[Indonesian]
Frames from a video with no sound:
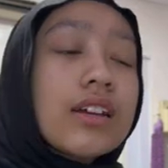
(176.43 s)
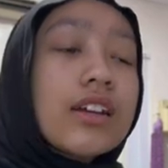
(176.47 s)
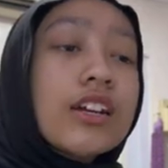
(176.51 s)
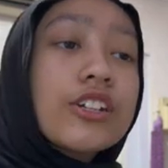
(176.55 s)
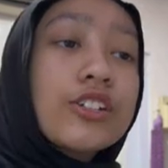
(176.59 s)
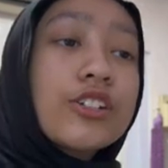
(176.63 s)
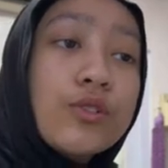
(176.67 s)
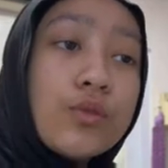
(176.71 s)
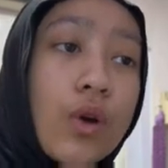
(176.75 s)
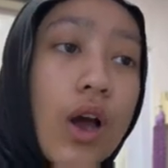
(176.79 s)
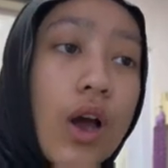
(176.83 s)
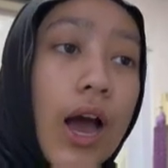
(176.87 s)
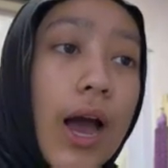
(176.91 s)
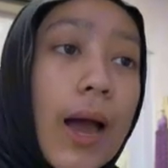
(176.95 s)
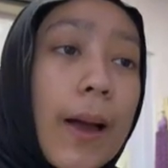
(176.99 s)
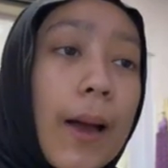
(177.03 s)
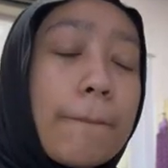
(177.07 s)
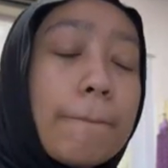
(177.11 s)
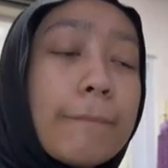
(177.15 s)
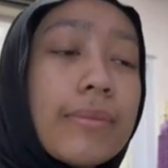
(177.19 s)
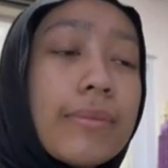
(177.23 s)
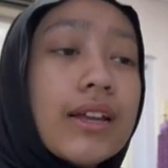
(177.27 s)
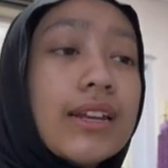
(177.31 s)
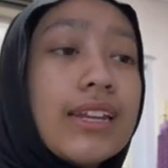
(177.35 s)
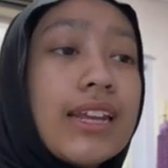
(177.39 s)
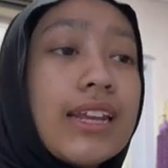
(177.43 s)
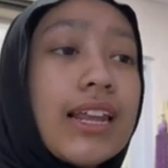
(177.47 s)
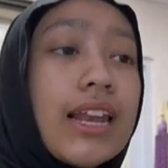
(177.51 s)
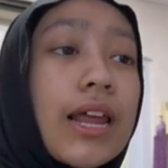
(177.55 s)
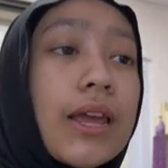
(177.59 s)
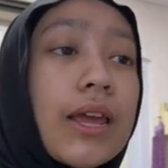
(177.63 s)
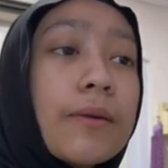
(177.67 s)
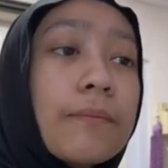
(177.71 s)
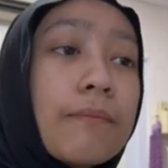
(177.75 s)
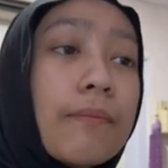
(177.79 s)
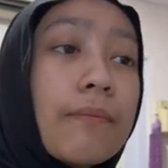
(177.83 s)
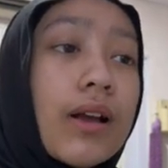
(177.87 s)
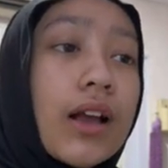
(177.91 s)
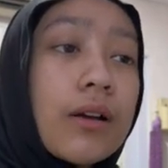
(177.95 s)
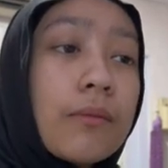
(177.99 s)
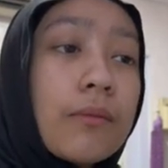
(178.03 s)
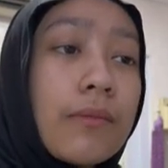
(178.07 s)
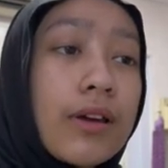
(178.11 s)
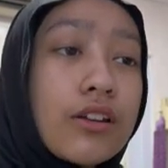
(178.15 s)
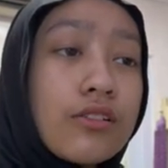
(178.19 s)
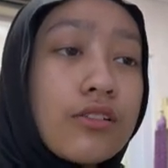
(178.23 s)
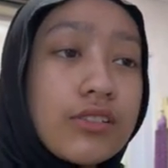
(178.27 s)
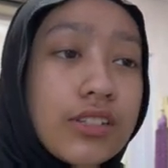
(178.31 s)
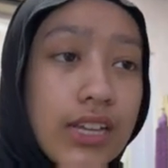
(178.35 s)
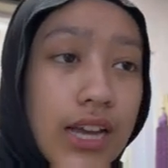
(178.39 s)
Kedua, nilai
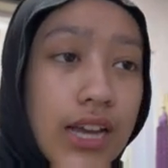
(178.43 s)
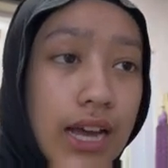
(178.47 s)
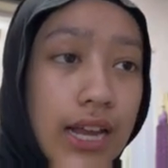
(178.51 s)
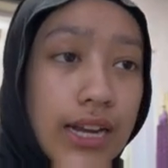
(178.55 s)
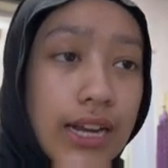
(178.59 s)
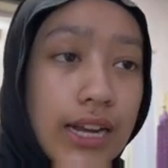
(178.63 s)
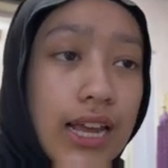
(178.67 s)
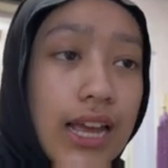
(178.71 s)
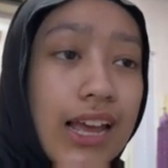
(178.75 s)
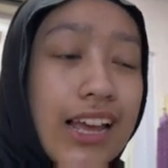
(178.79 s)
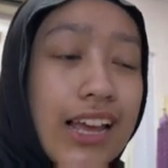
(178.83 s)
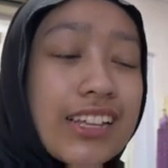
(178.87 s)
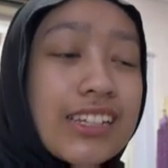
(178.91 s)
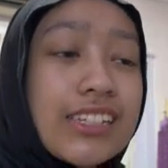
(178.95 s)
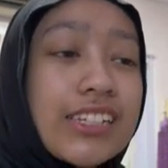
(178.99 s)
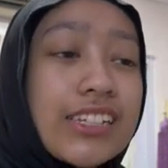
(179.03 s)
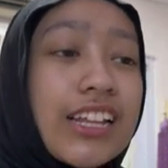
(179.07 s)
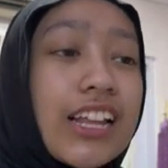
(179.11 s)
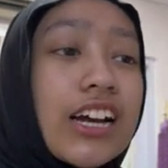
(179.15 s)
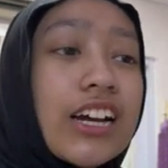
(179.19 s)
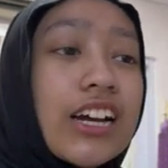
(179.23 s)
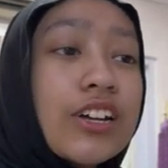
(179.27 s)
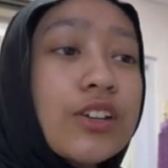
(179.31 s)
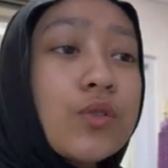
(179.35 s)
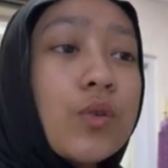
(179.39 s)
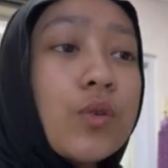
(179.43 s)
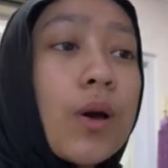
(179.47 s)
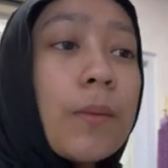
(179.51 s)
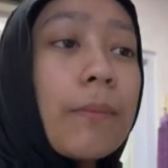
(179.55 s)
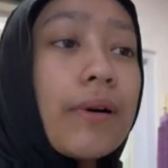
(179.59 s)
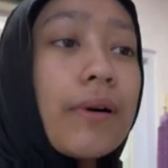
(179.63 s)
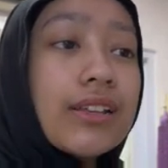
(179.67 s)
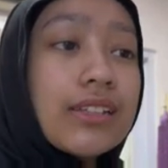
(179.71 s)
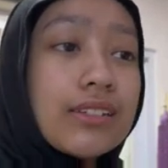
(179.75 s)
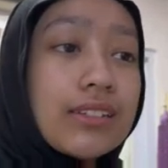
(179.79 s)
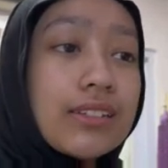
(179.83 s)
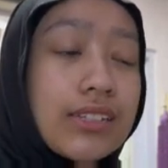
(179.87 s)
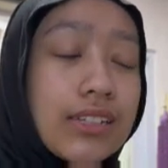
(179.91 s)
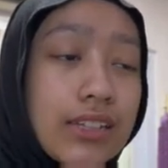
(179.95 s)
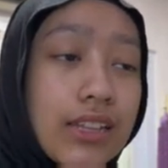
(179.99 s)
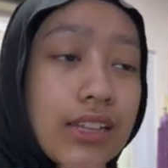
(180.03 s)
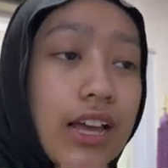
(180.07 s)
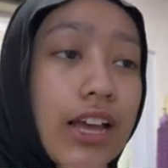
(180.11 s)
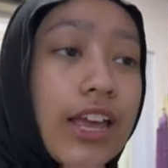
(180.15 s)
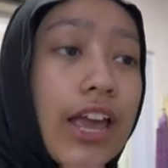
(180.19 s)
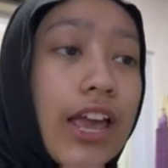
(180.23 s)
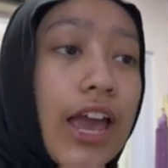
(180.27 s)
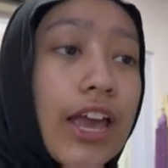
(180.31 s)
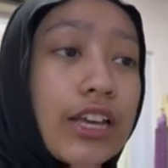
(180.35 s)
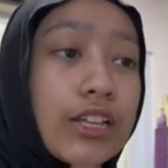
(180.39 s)
kemanusiaan. Sila kedua
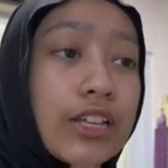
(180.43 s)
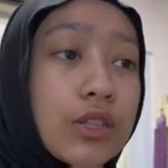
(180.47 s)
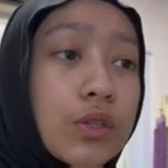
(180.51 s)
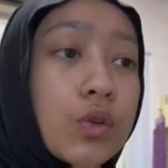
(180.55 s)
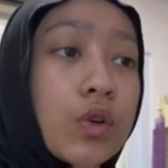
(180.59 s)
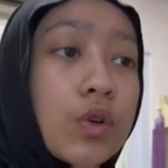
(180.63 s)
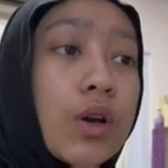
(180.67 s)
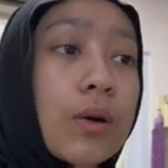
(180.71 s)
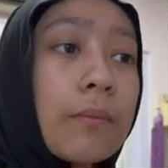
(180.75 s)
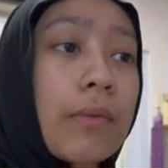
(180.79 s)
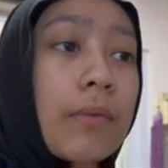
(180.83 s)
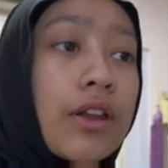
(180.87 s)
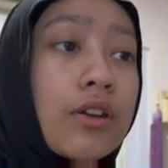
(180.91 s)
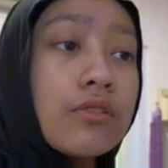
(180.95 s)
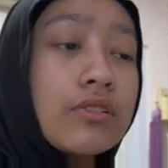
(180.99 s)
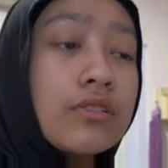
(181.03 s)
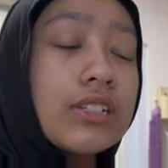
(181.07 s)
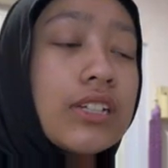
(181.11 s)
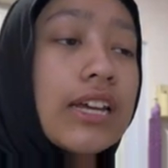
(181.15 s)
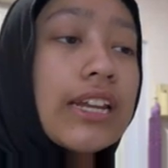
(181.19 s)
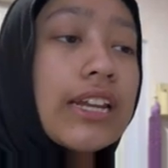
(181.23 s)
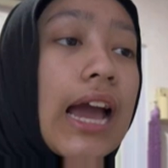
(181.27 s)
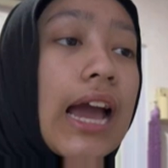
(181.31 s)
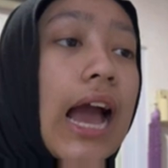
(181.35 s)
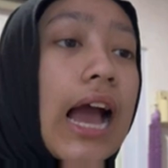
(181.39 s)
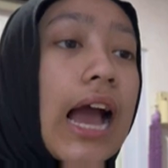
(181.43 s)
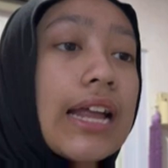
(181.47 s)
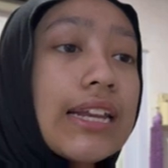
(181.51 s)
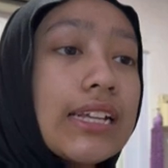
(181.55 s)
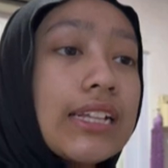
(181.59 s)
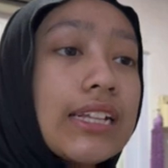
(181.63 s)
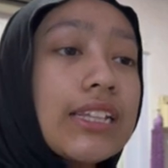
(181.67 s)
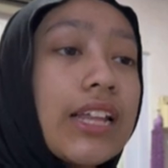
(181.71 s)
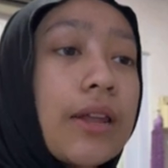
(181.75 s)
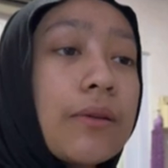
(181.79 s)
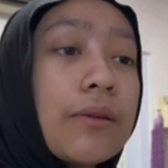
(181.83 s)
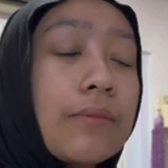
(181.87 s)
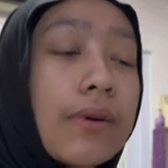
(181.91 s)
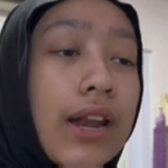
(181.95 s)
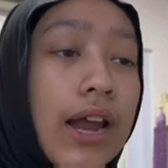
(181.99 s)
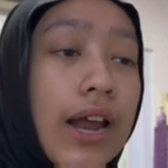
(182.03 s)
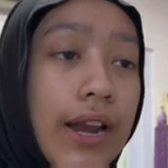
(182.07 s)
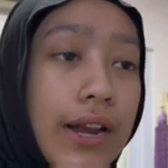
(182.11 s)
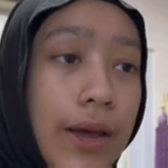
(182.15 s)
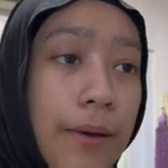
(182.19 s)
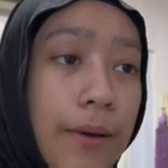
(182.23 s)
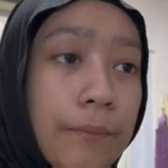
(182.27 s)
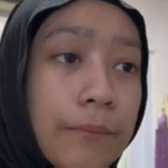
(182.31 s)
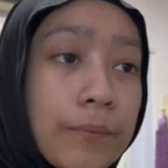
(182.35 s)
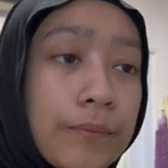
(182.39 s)
Pancasila yaitu kemanusiaan adil dan
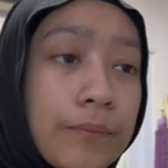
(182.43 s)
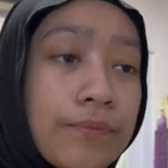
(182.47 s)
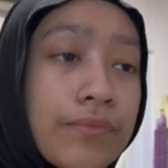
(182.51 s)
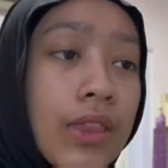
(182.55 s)
beradab.